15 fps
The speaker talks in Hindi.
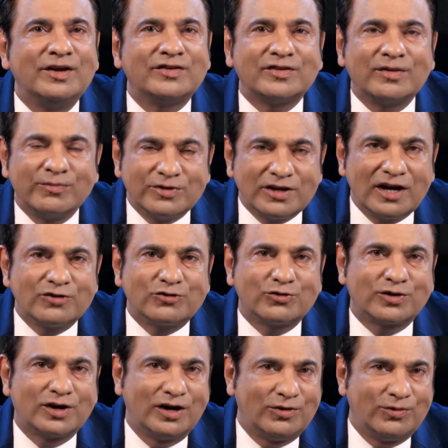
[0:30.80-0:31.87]
में समझा
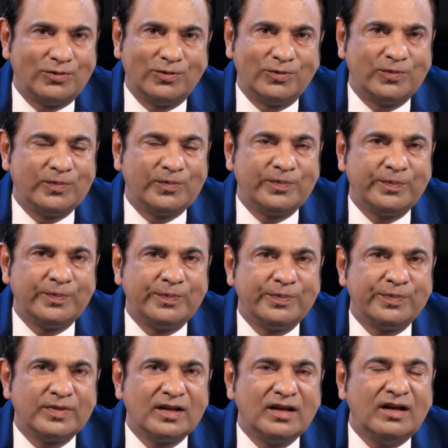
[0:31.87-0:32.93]
चुका हूं
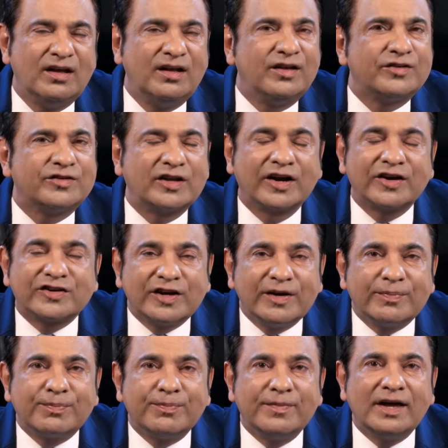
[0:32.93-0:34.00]

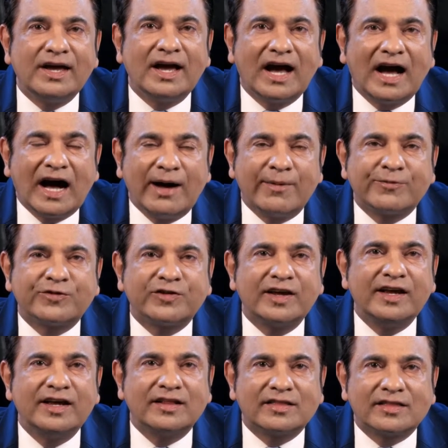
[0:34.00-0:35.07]
संक्षिप्त में
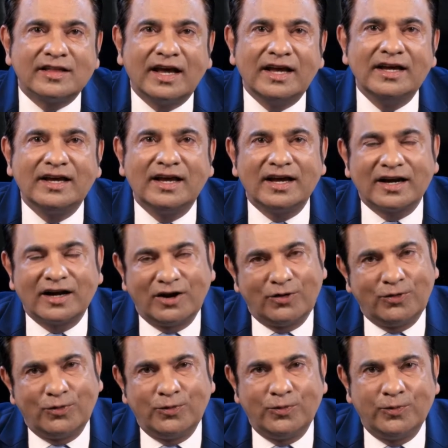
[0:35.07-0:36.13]
आपसे इतना ही कह रहा
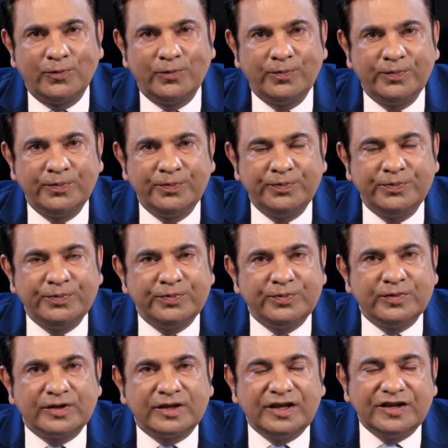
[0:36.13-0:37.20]
हूं
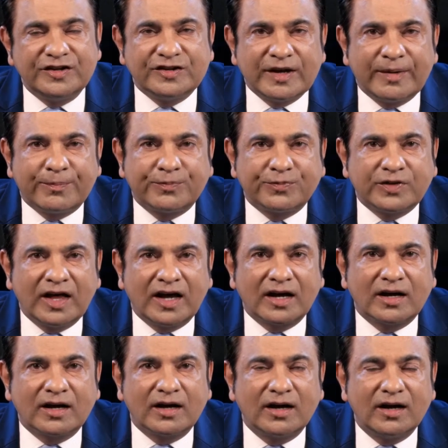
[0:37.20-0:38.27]
कि जब
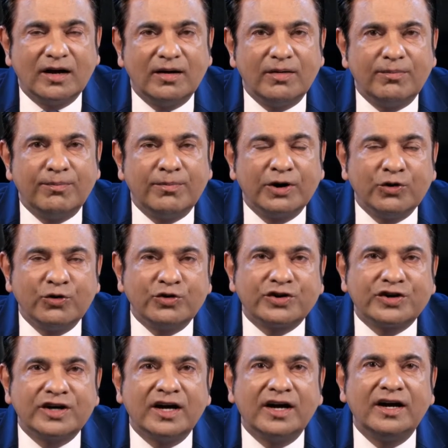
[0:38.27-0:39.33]
तक
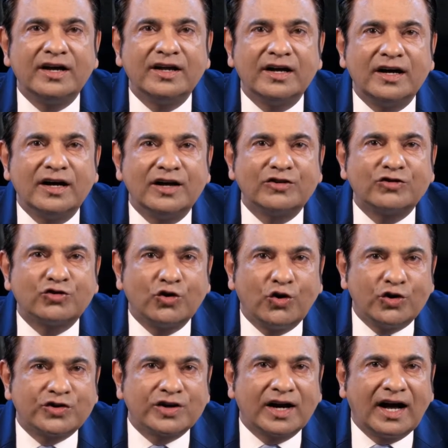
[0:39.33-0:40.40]
मनुष्य यह
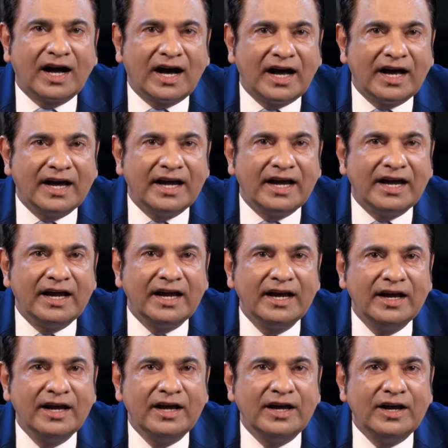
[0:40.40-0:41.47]
सोच रहा है
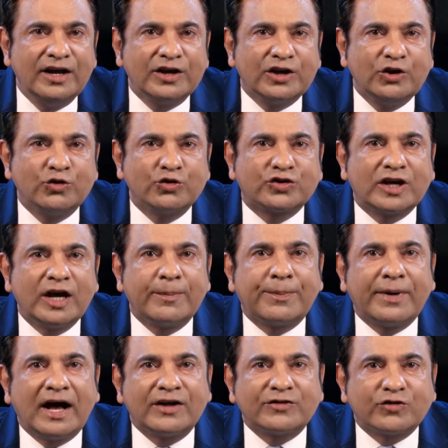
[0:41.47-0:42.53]
कि उसके
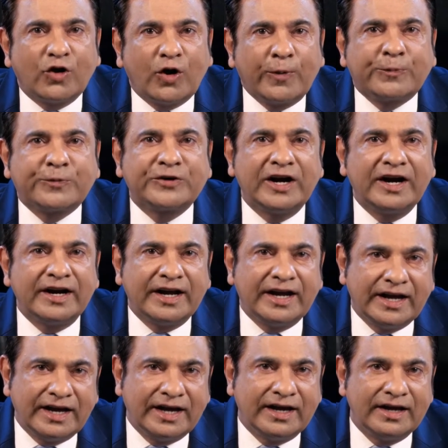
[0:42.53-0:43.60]
पास ऑप्शन
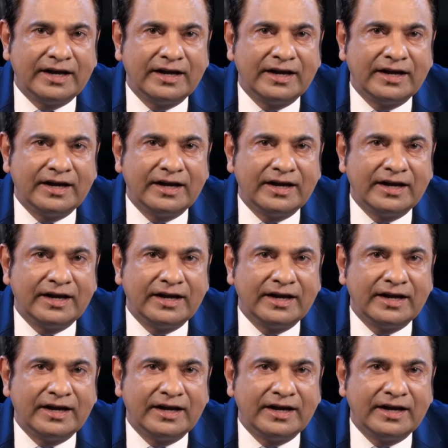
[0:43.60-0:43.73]
है